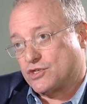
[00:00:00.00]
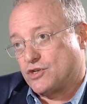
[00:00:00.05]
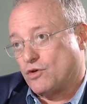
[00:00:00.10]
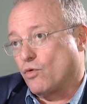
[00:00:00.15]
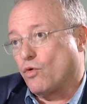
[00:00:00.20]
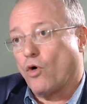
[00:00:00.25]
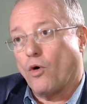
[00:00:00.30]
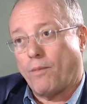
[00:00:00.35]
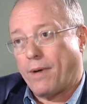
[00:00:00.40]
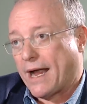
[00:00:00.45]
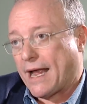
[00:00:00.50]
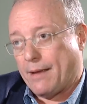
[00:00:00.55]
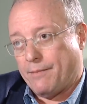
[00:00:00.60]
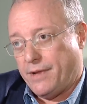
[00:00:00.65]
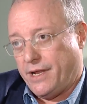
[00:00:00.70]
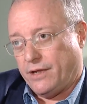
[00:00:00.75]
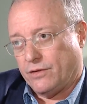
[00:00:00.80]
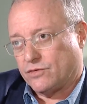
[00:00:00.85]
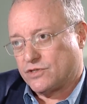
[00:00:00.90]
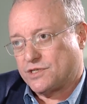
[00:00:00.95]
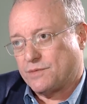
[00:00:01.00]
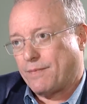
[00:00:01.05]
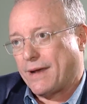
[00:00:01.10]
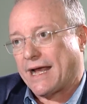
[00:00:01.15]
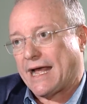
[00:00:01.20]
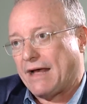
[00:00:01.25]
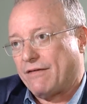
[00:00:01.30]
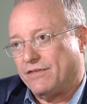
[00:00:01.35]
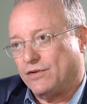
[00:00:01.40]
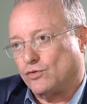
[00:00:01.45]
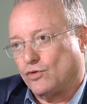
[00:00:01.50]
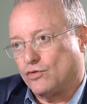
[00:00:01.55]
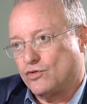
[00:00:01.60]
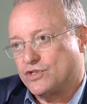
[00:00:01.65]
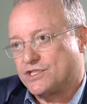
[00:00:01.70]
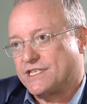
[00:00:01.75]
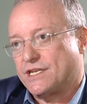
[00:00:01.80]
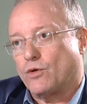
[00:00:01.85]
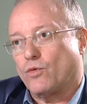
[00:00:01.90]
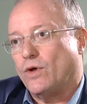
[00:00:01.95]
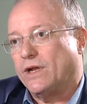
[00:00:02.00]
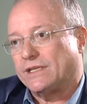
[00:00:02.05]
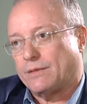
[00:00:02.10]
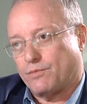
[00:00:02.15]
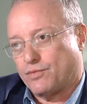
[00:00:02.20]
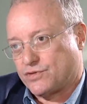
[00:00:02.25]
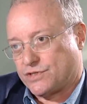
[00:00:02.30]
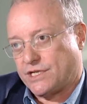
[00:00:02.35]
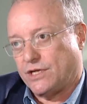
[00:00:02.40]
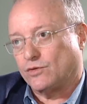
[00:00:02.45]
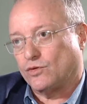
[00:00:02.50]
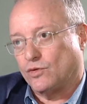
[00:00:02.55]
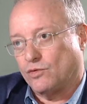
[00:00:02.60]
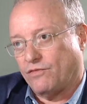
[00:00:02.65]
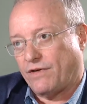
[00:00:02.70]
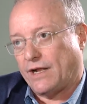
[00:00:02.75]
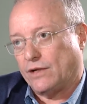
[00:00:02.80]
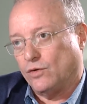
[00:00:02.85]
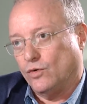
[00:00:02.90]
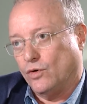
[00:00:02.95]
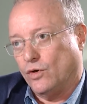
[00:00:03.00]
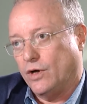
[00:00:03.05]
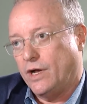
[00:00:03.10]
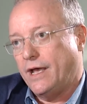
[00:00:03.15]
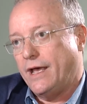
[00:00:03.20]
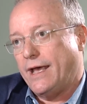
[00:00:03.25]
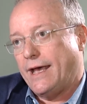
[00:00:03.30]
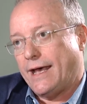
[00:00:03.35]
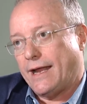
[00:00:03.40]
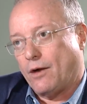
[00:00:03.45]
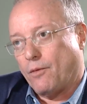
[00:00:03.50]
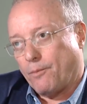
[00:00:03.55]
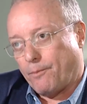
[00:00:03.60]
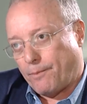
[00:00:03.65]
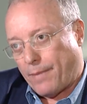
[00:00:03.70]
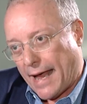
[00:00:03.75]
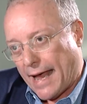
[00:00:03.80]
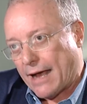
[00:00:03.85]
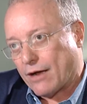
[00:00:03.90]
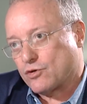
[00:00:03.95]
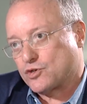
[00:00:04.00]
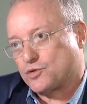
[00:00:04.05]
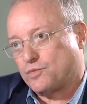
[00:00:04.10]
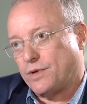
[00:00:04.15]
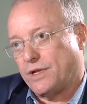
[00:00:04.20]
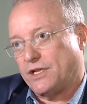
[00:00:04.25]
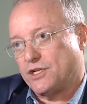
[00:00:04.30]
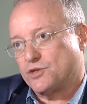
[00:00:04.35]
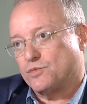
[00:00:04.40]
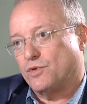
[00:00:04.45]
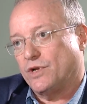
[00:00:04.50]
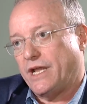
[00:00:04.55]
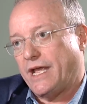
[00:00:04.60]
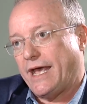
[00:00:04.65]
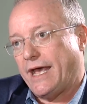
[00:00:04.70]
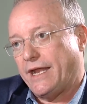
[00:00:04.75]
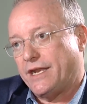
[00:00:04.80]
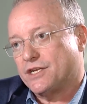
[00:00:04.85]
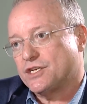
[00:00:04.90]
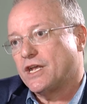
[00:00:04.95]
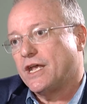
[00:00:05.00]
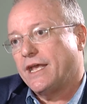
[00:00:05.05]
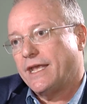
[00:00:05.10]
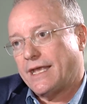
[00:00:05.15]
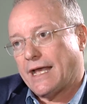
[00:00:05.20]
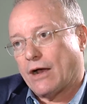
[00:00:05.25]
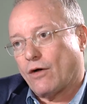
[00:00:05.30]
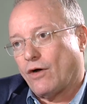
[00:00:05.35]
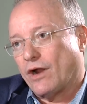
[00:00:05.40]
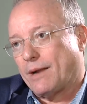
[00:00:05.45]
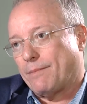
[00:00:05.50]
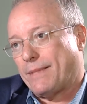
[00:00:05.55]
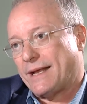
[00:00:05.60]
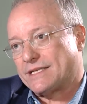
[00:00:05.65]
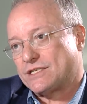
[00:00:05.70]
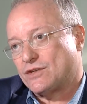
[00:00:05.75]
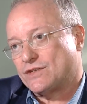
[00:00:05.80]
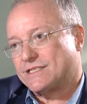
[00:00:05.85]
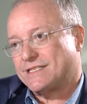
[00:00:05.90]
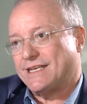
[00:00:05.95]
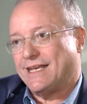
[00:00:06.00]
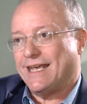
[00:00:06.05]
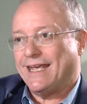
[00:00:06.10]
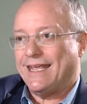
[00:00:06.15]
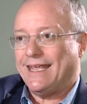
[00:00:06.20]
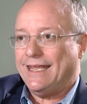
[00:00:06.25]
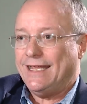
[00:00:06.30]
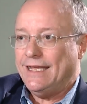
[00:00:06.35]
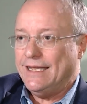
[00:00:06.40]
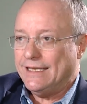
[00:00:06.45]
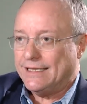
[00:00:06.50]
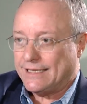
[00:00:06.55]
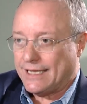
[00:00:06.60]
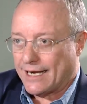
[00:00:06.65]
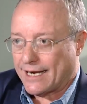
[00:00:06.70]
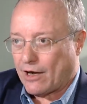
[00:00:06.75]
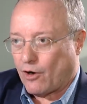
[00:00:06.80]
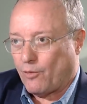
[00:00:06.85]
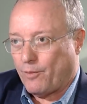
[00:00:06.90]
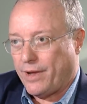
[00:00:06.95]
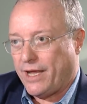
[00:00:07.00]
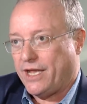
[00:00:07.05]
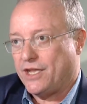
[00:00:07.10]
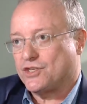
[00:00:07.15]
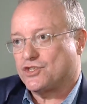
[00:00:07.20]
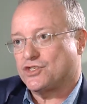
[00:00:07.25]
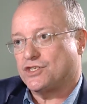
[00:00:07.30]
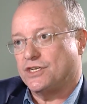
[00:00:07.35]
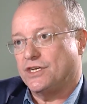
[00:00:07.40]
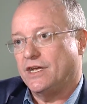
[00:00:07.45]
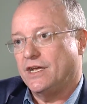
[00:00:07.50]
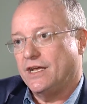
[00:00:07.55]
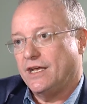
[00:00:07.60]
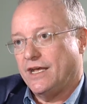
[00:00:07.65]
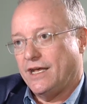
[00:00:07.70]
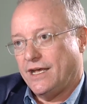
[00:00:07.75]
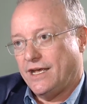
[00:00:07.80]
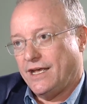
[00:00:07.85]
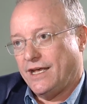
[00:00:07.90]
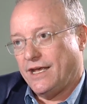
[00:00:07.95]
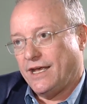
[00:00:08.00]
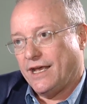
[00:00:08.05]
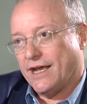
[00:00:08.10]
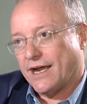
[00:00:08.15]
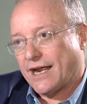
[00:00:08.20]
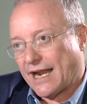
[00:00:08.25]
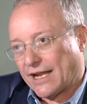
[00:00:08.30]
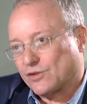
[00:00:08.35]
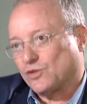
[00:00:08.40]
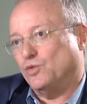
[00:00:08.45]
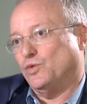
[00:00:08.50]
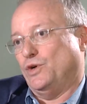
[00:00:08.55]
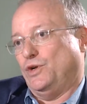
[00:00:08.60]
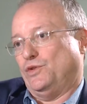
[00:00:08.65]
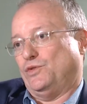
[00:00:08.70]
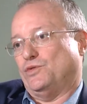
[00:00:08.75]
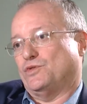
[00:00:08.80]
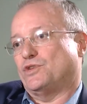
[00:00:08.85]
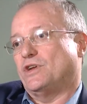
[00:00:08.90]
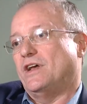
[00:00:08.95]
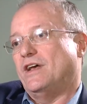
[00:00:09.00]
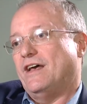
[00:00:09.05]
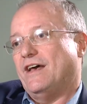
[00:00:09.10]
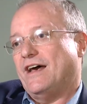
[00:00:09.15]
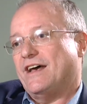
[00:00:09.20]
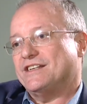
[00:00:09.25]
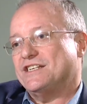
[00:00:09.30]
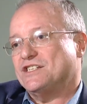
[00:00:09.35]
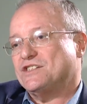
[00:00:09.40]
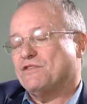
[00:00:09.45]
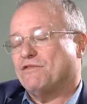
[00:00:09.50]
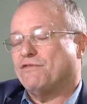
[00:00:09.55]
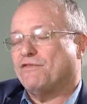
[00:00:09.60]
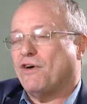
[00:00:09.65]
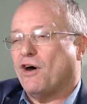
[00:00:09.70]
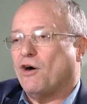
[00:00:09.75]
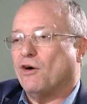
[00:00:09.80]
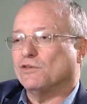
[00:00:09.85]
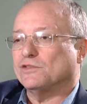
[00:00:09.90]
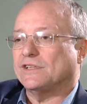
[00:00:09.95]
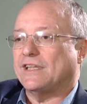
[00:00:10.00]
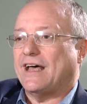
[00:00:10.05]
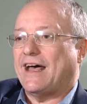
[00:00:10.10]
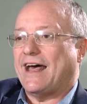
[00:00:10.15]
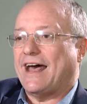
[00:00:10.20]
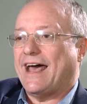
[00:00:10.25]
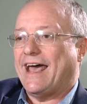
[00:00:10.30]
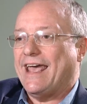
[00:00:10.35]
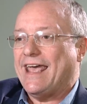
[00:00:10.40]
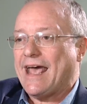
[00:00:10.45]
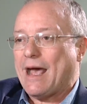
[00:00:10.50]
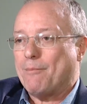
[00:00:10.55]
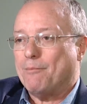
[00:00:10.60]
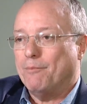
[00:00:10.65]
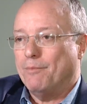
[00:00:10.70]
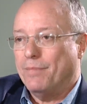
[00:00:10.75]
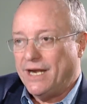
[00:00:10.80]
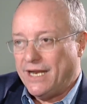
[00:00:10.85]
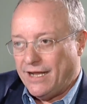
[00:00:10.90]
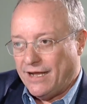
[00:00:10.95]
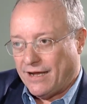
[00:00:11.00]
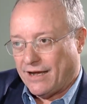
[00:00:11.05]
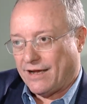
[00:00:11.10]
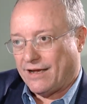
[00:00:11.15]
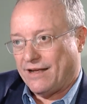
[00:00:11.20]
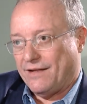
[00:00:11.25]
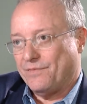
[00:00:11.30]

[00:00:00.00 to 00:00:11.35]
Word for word: que tinham copagamento, se pagava em torno de 50% do valor, eram pagos pelas mulheres e agora passam a ser integralmente é, gratuitos. A gente volta a reabrir